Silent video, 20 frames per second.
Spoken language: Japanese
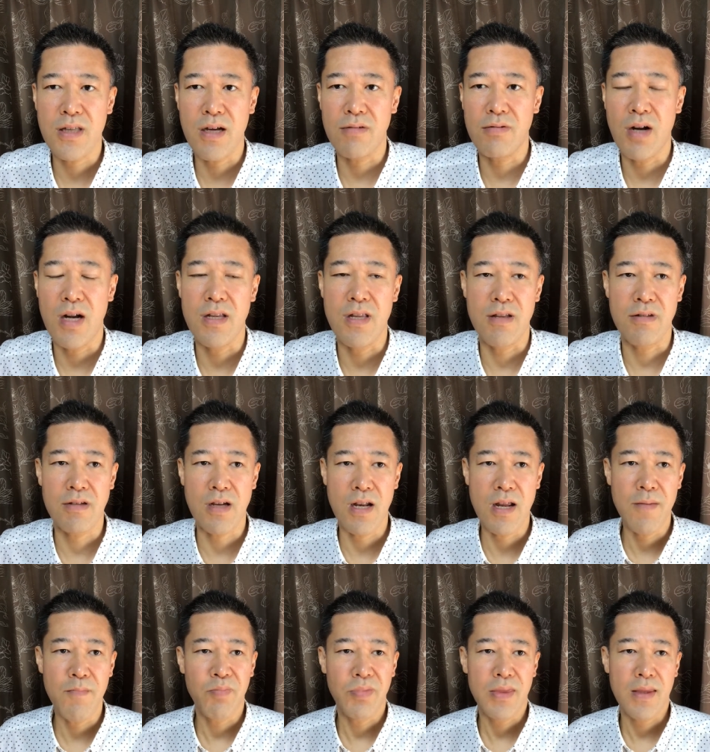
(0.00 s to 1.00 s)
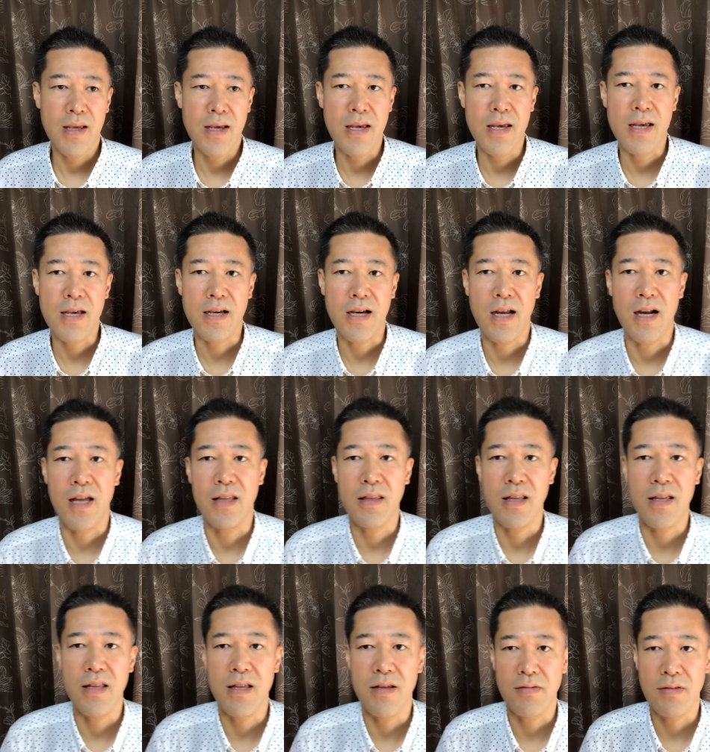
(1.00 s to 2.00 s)
たぐらいですかね、空
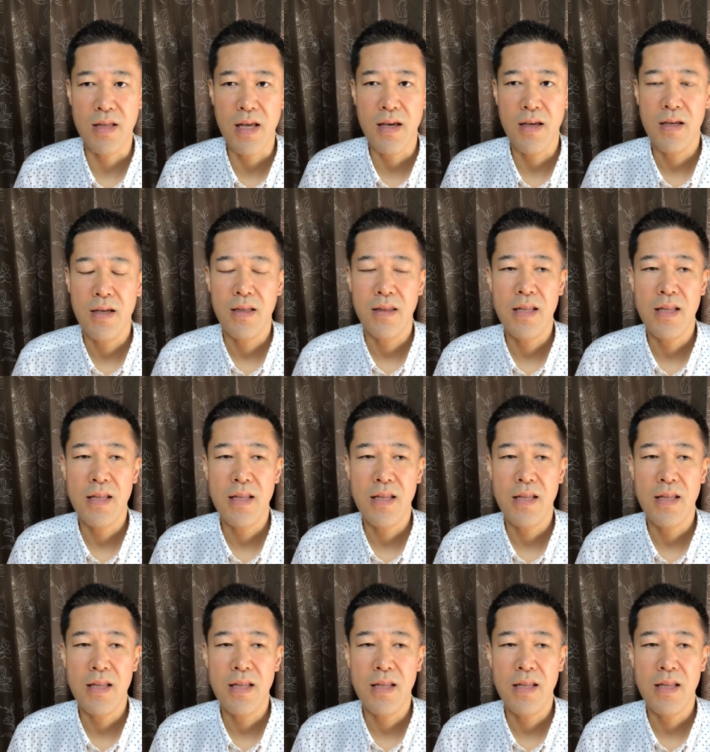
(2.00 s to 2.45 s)
手ですね。